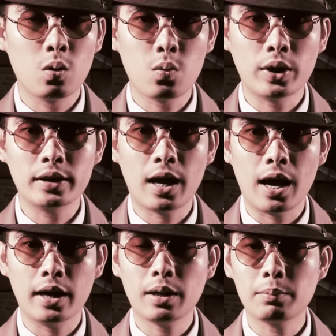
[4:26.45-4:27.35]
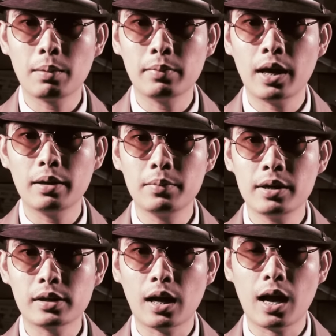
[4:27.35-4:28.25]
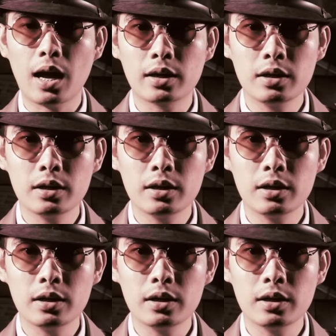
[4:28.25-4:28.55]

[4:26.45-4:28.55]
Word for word: ควรขายทำกำไรเมื่อราคา